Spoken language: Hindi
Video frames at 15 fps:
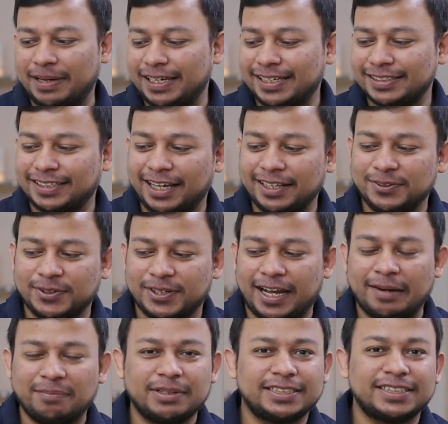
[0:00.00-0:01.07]
भाई के साथ और
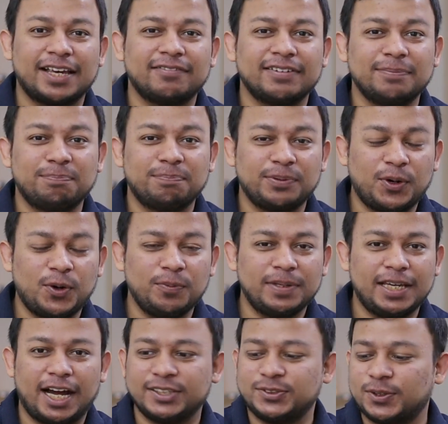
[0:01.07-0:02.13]
यहाँ पर 7 Pro
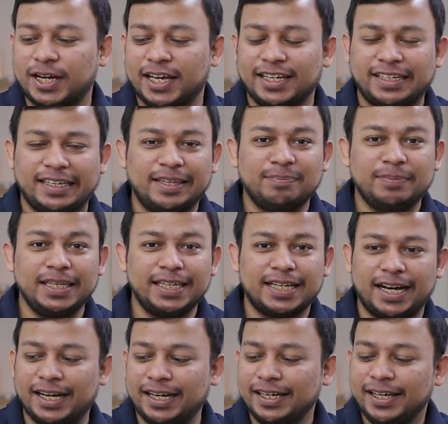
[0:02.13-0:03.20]
भी आ चुका है Realme
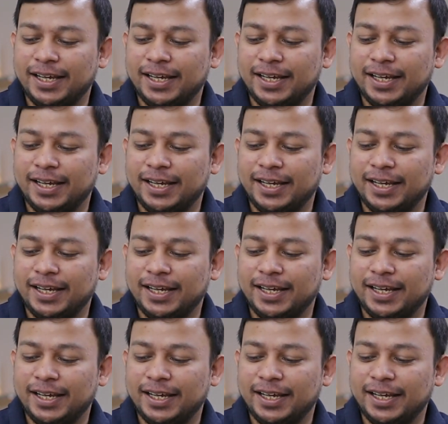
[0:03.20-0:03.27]
का